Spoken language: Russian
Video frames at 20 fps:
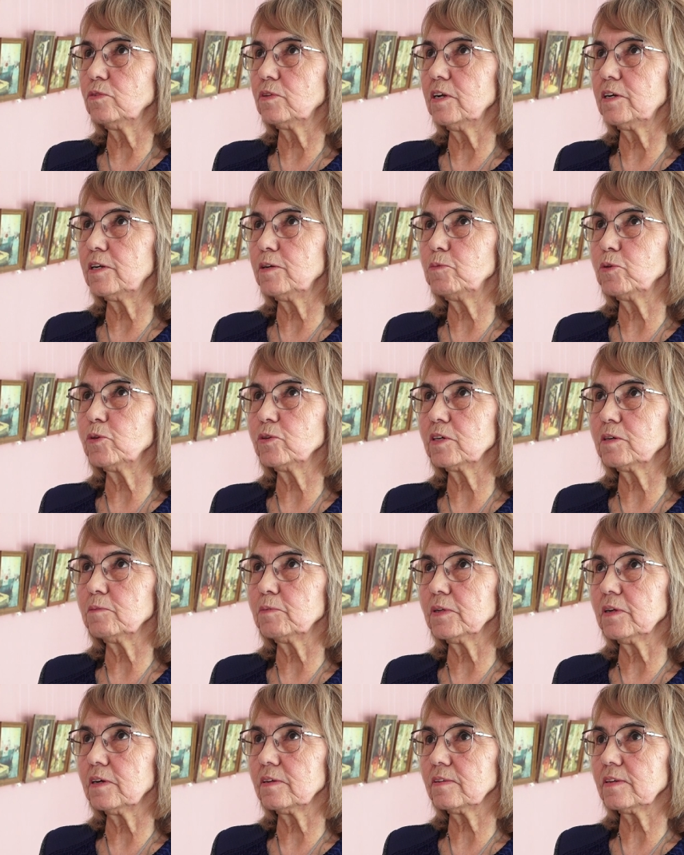Для
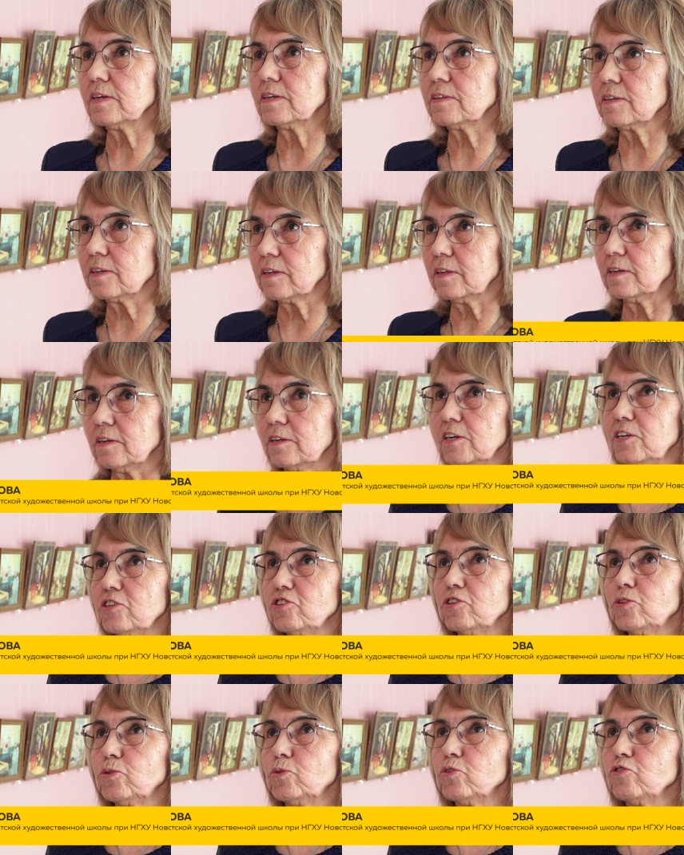ребенка была сказка для
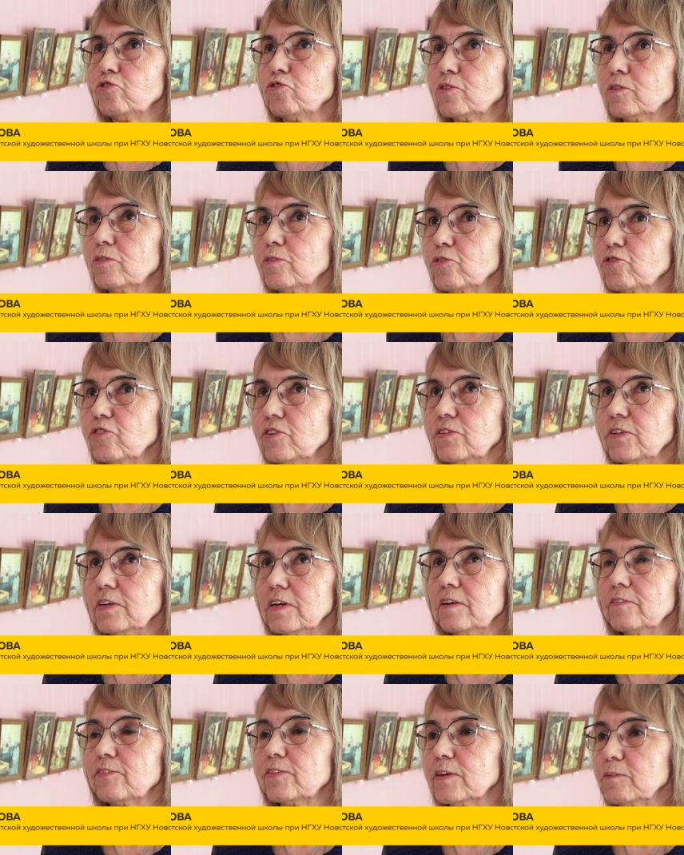даже то, что уже
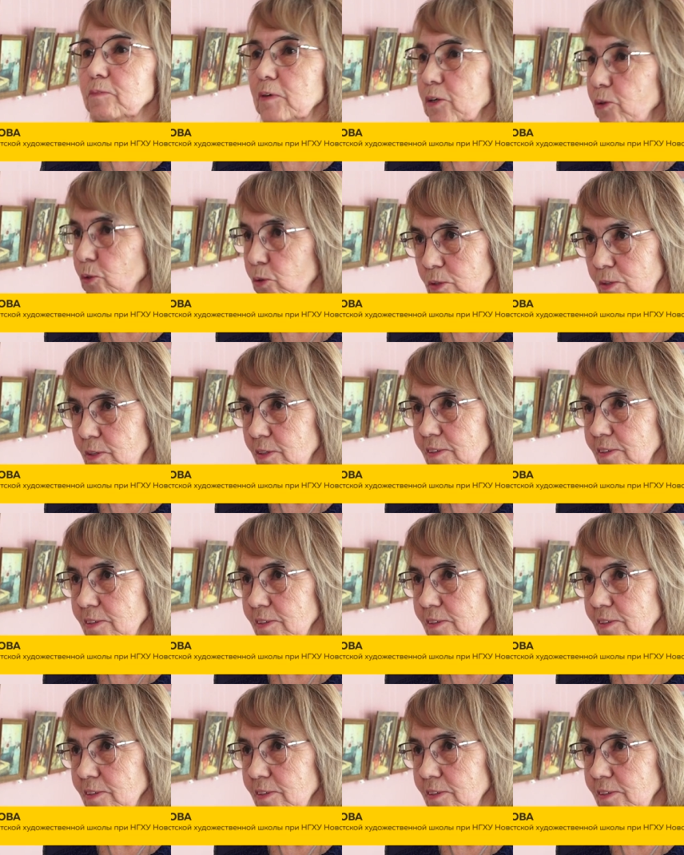сели в самолет.